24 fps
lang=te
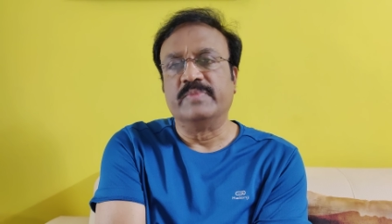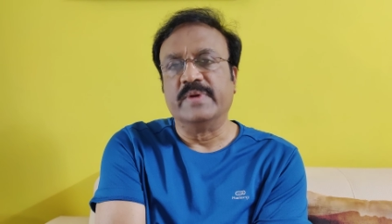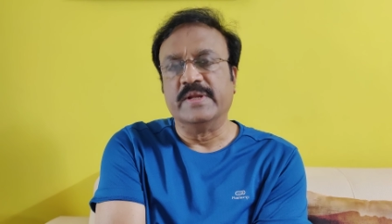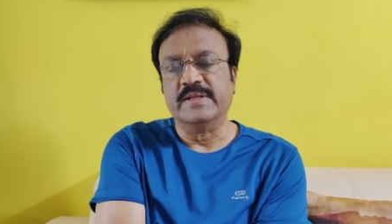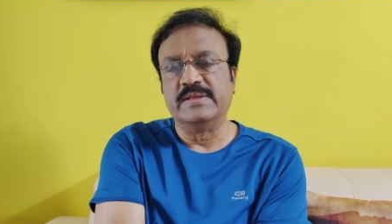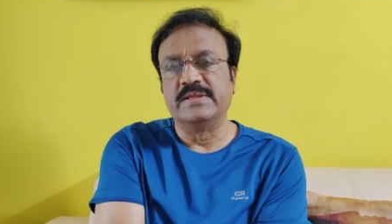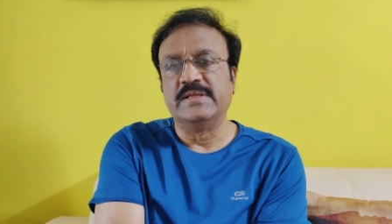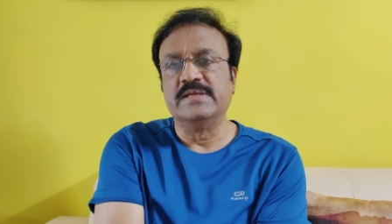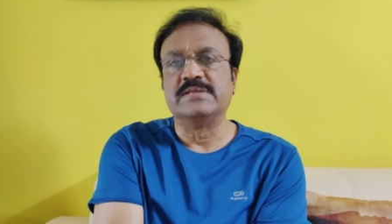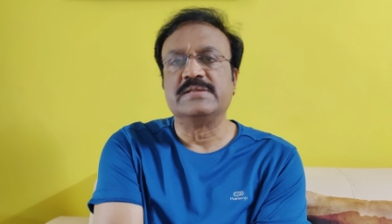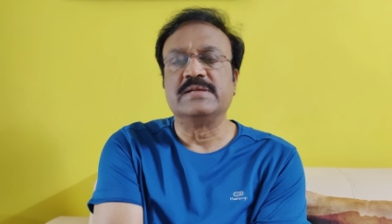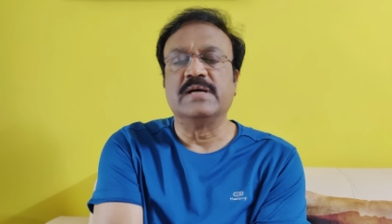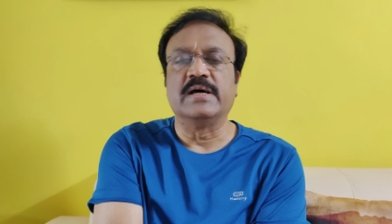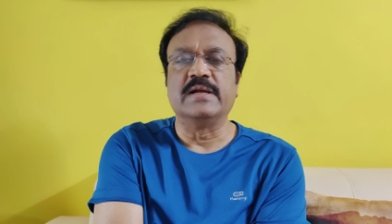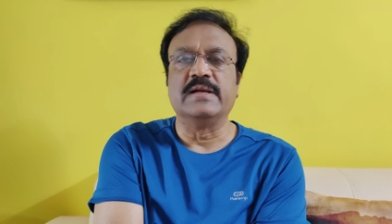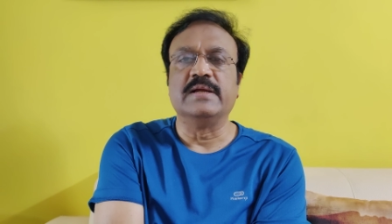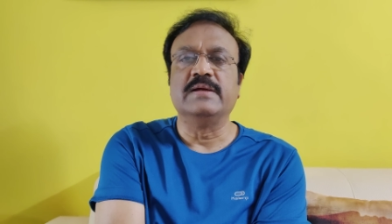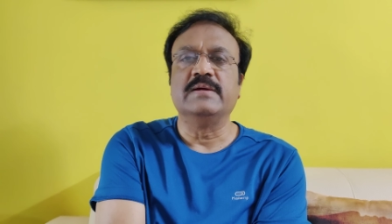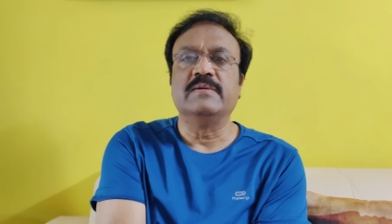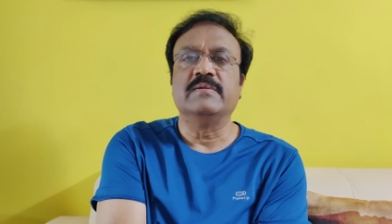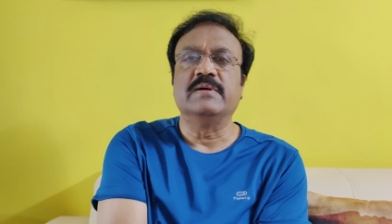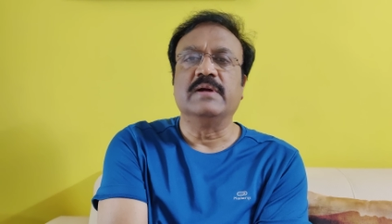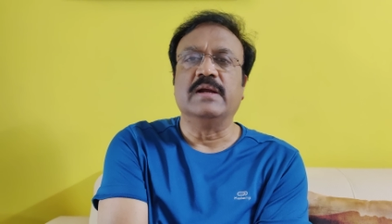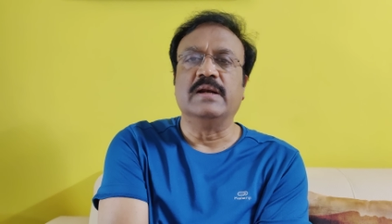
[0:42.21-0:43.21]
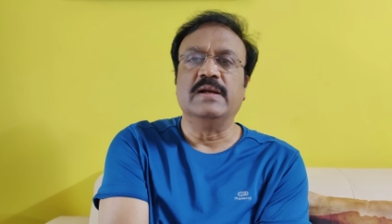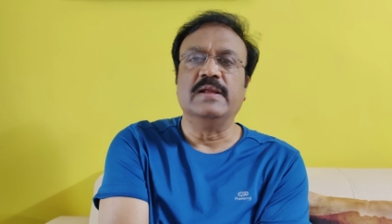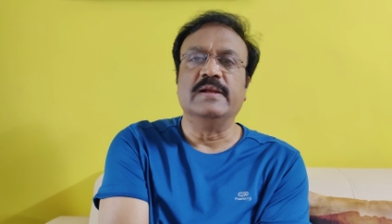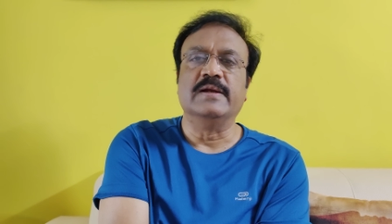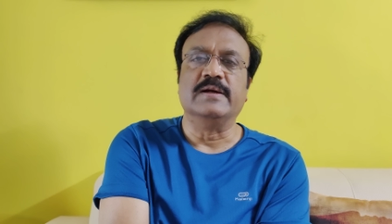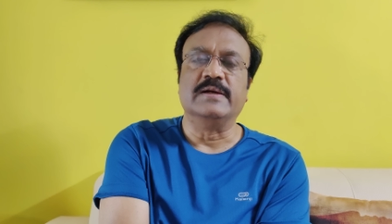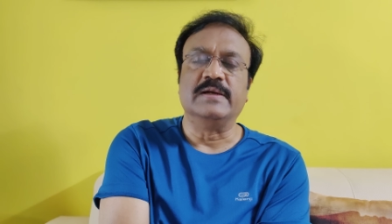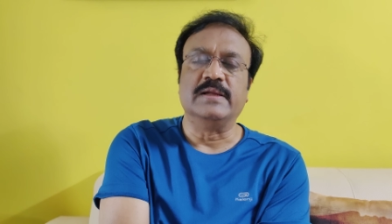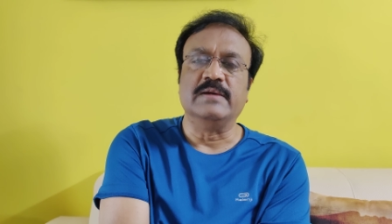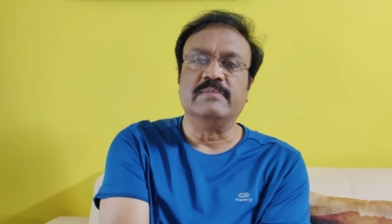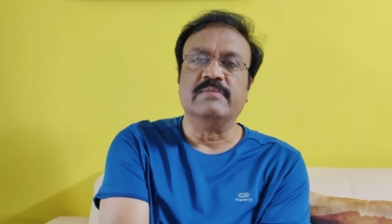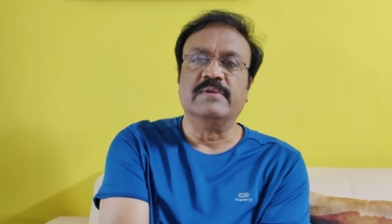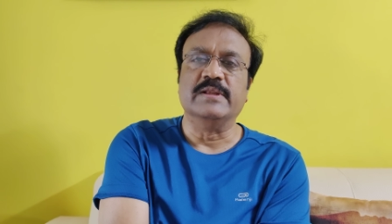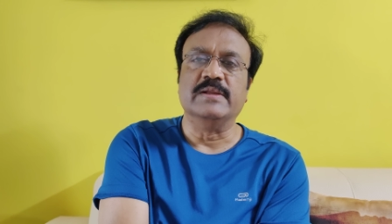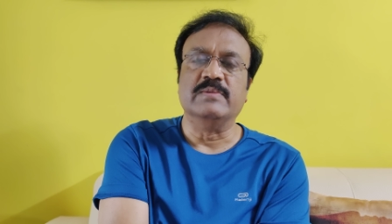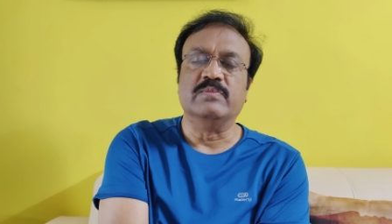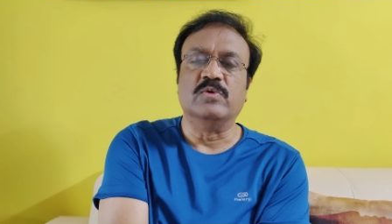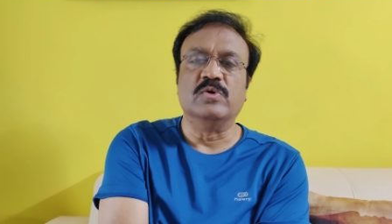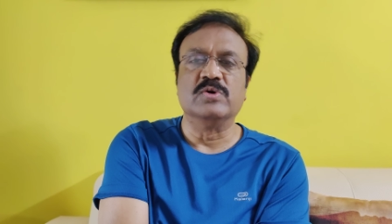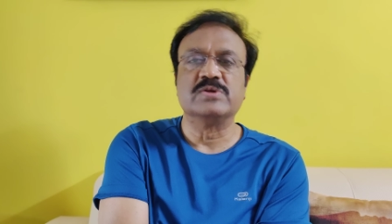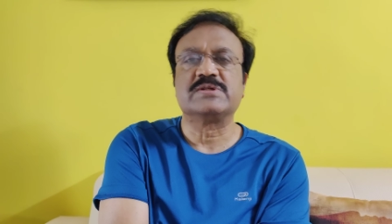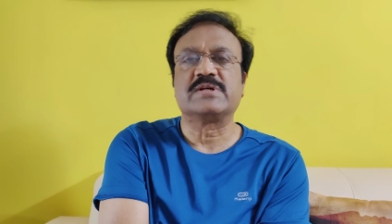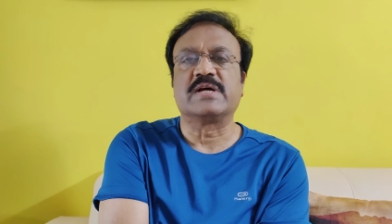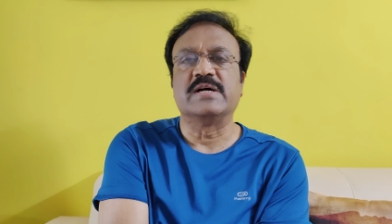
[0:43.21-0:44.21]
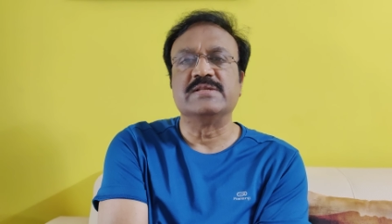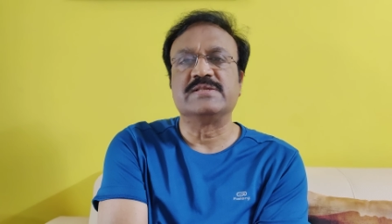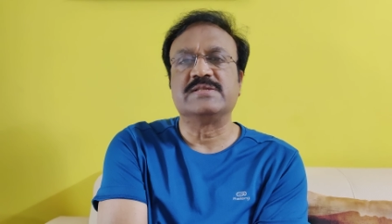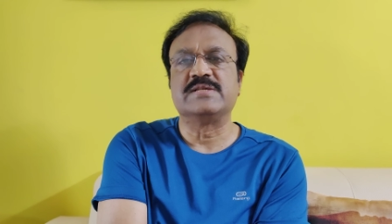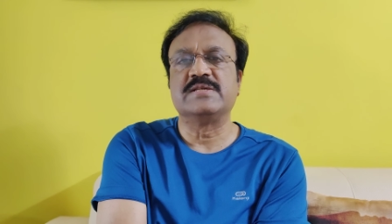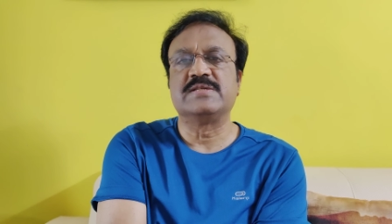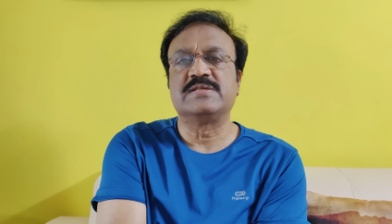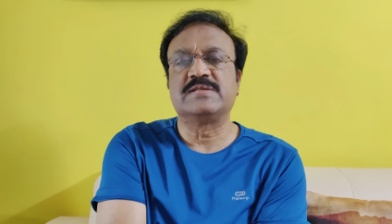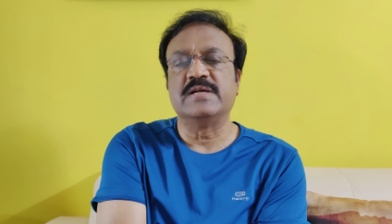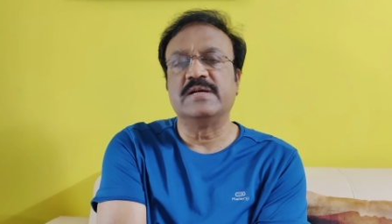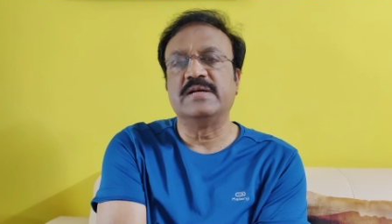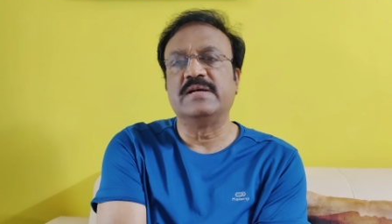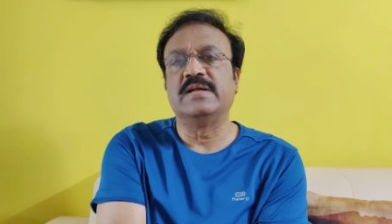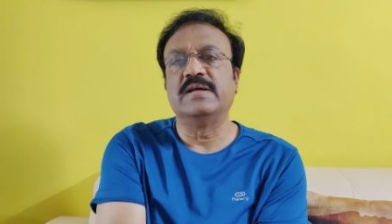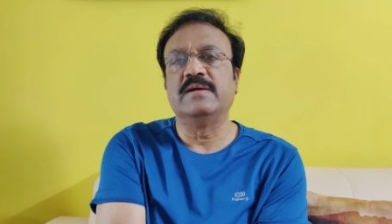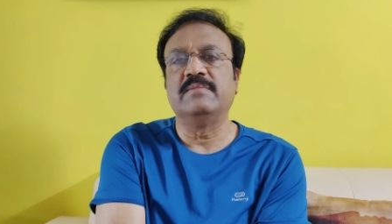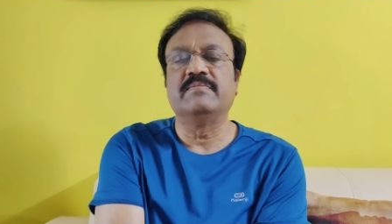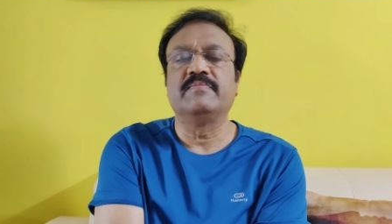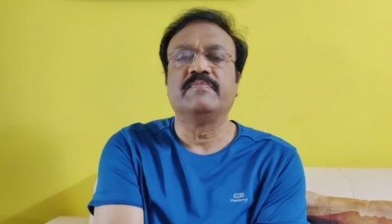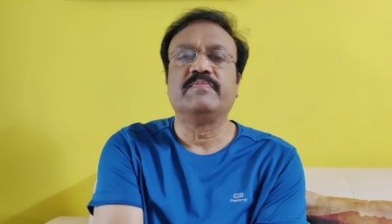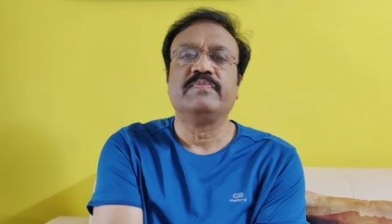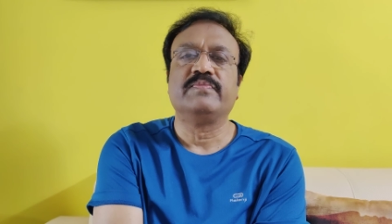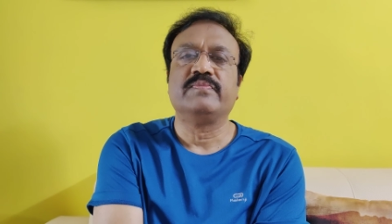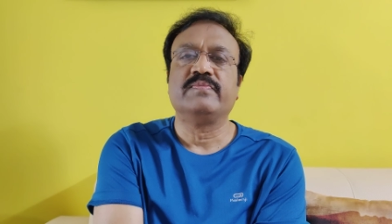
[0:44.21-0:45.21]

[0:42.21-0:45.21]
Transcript: ప్రతిసారి వెళ్ళిన టీం అది మోస్ట్ కన్సిస్టెంట్ టీం